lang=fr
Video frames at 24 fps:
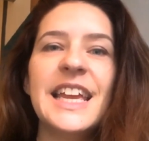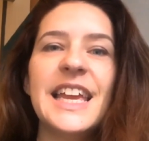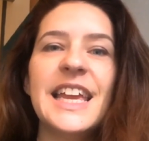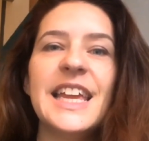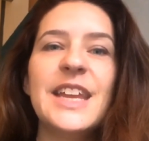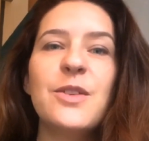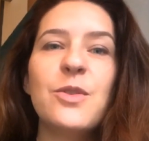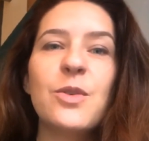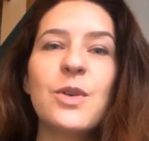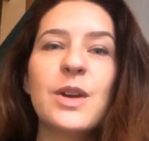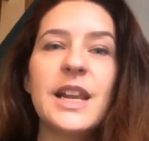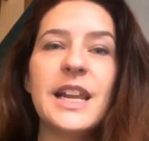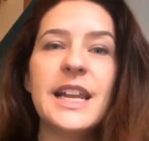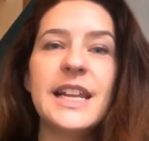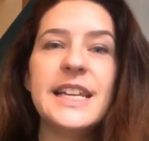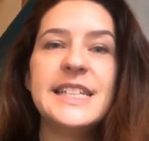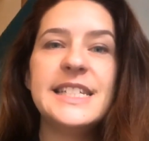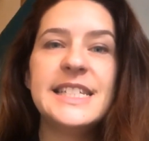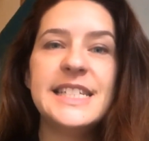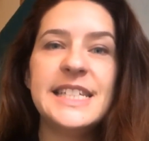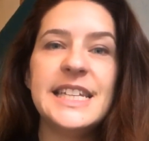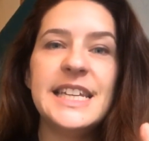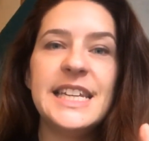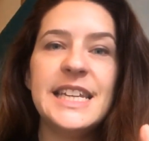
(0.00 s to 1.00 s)
Et donc les
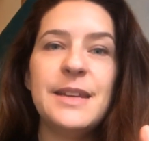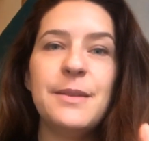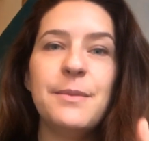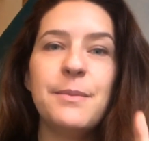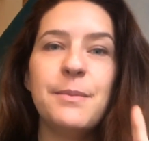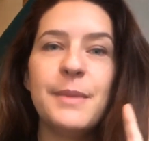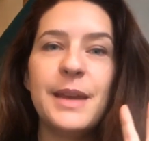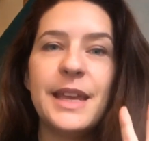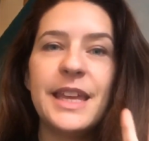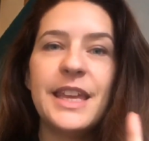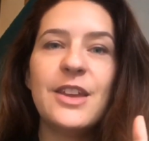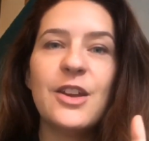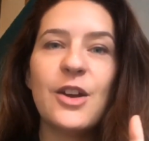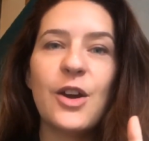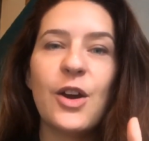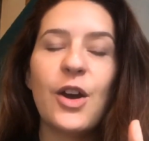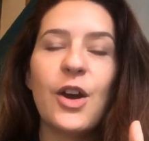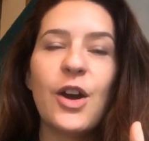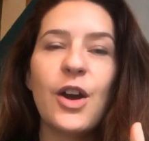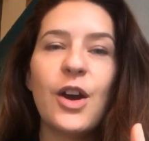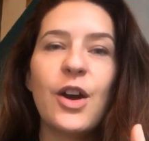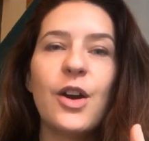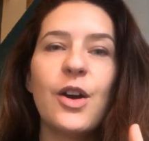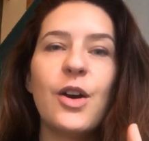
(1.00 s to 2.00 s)
10
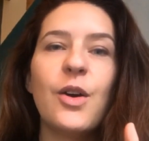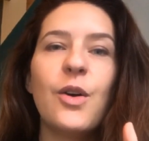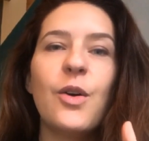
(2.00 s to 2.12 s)
meilleures,